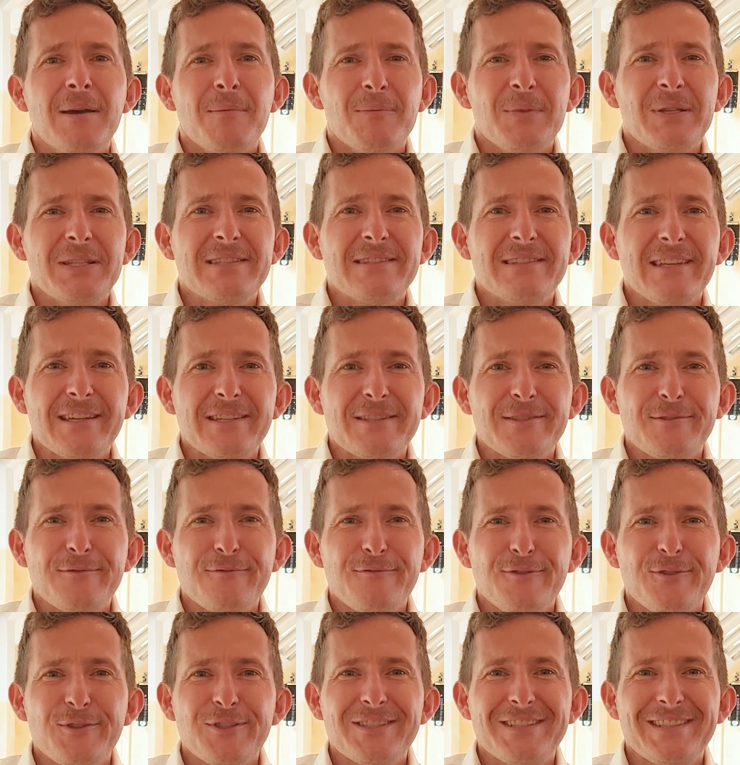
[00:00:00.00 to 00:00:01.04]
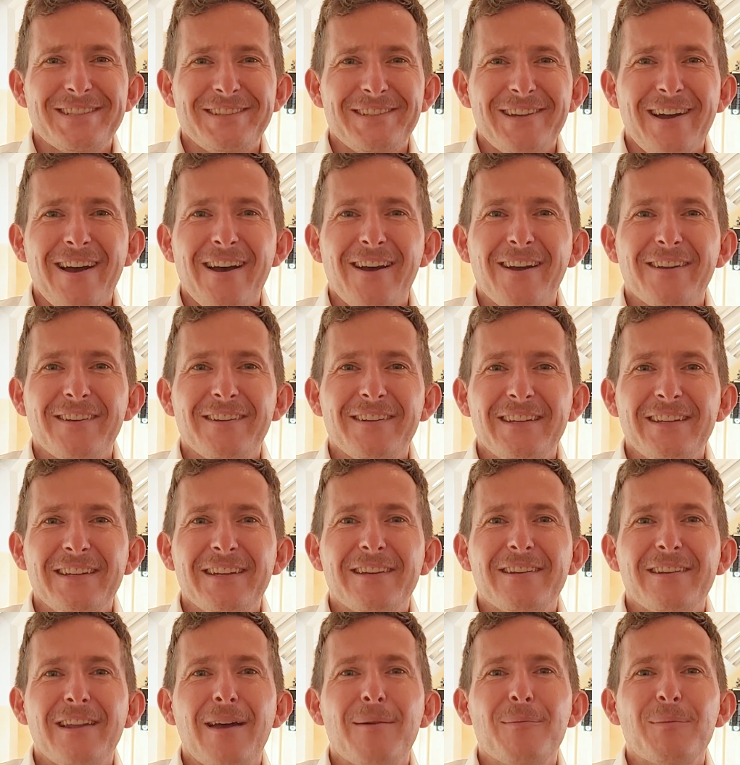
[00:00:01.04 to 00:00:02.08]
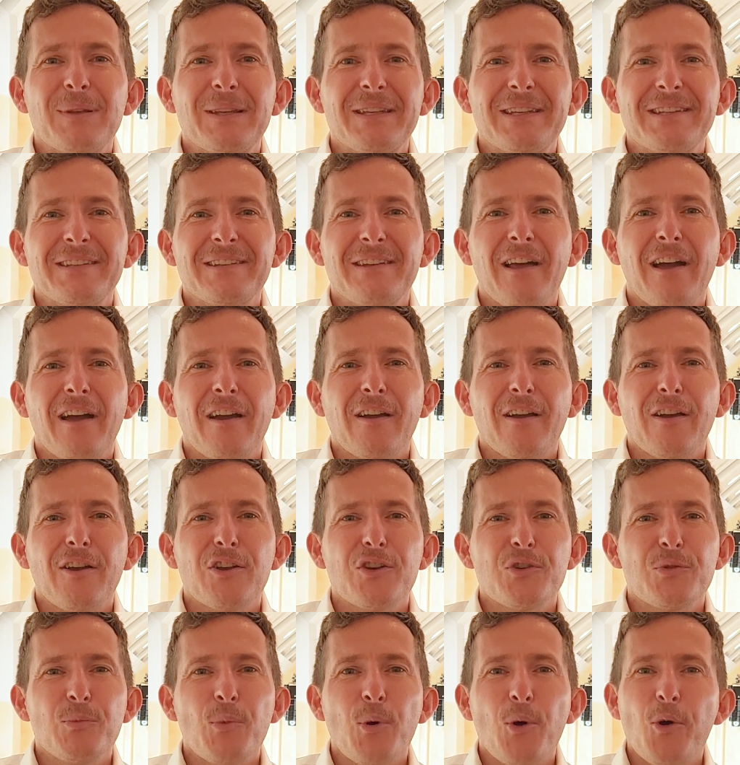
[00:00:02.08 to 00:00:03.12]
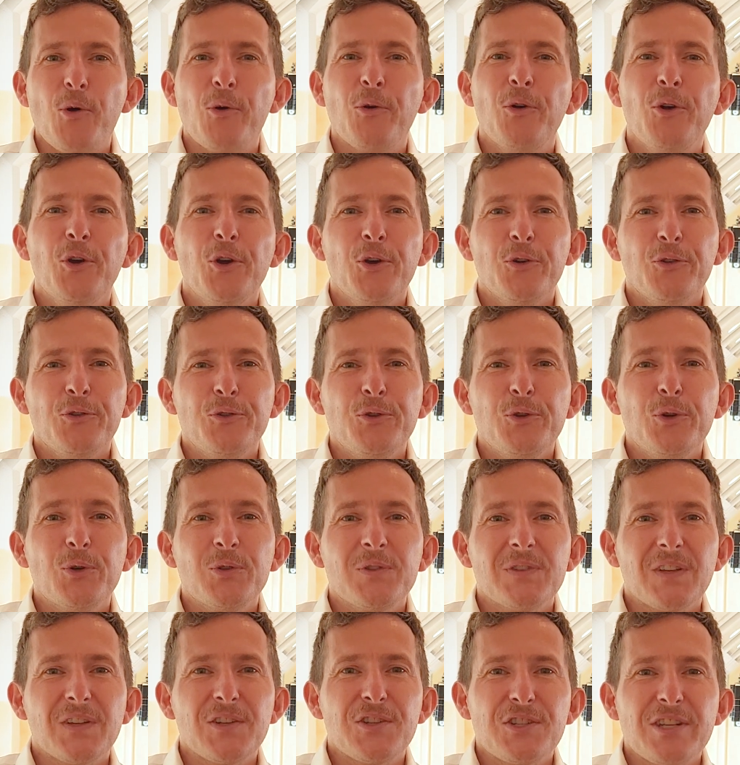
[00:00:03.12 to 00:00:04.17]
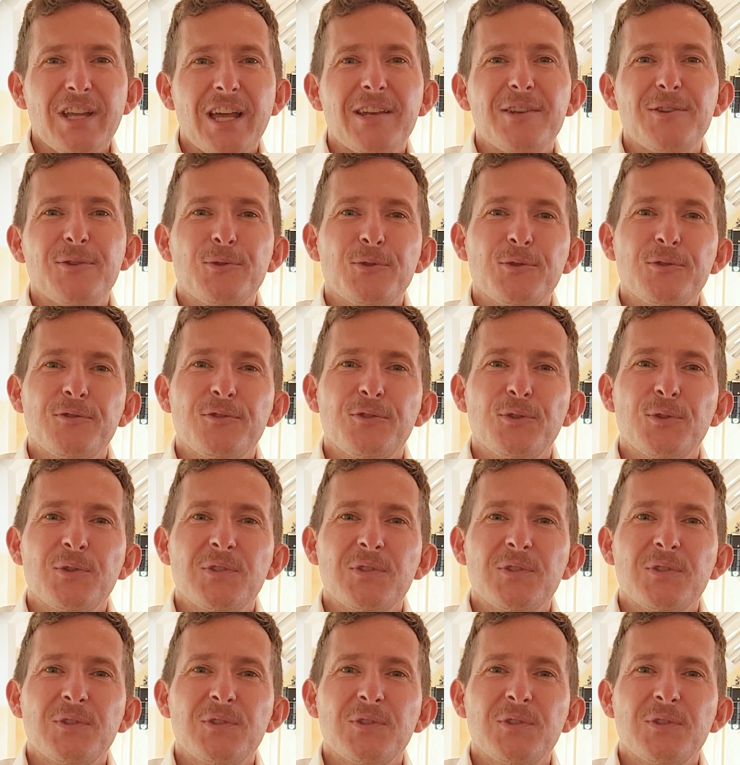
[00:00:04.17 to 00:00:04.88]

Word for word: mit 46 Jahren ehrenamtlichen Engagement für unsere Stadt und für